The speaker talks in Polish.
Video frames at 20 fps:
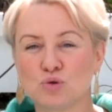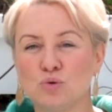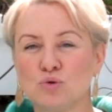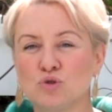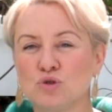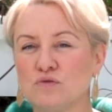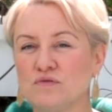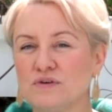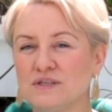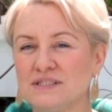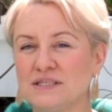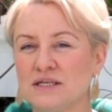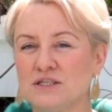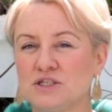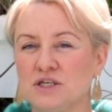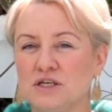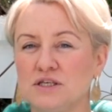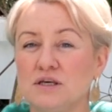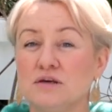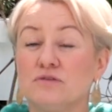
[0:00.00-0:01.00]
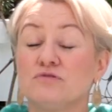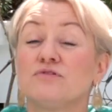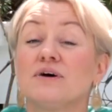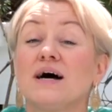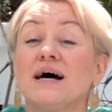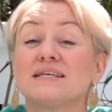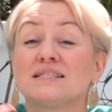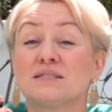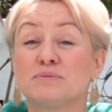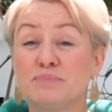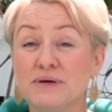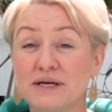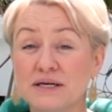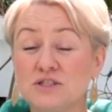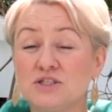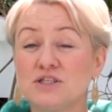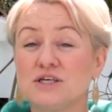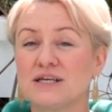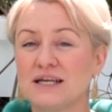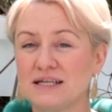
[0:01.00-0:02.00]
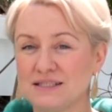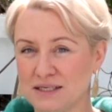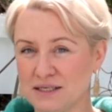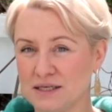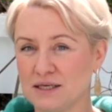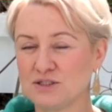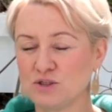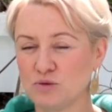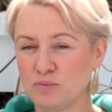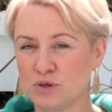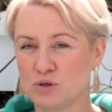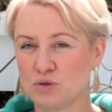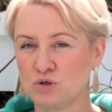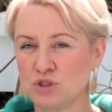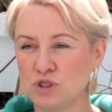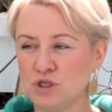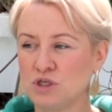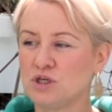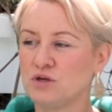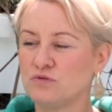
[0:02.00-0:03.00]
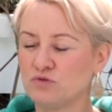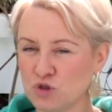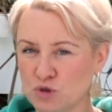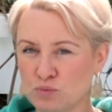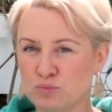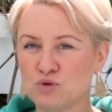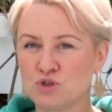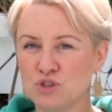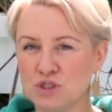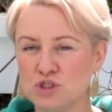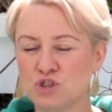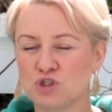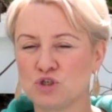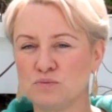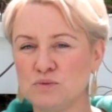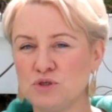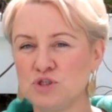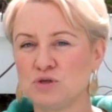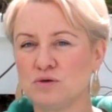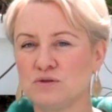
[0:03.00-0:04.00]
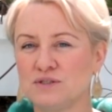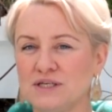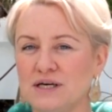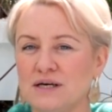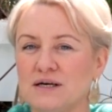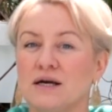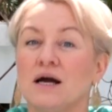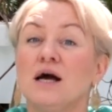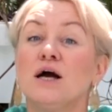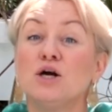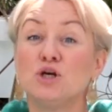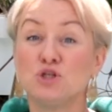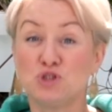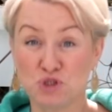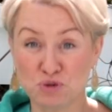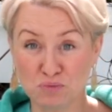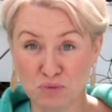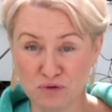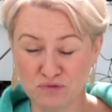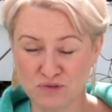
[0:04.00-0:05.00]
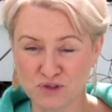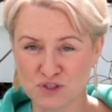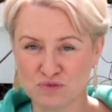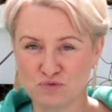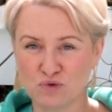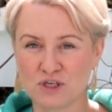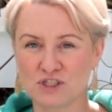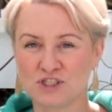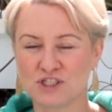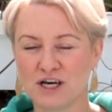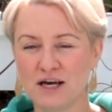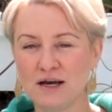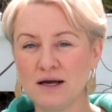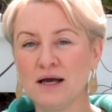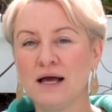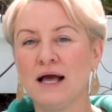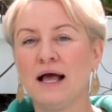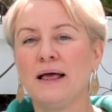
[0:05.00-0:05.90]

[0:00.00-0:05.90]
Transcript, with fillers: kluczowe znaczenie w aspekcie radzenia sobie roślinki w tych późniejszych miesiącach zimowych zwłaszcza.